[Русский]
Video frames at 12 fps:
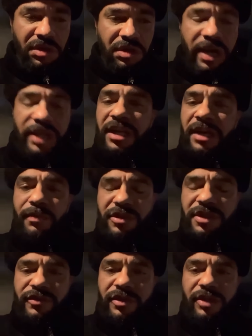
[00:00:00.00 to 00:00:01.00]
рано или
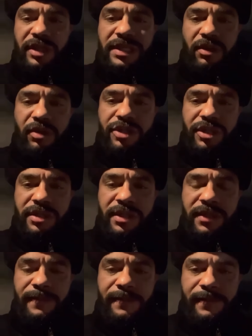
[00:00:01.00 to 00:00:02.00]
поздно все это закончится.
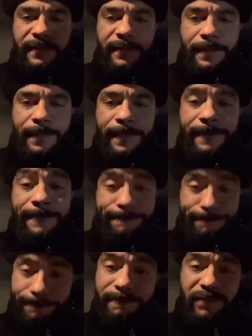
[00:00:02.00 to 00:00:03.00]

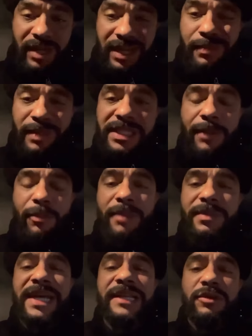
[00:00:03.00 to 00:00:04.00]
И мы с тобой
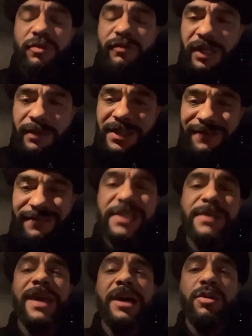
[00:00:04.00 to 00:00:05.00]
обязательно увидимся, ведь
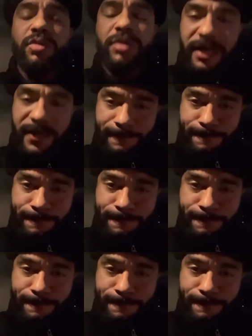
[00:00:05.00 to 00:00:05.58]
Земля круглая.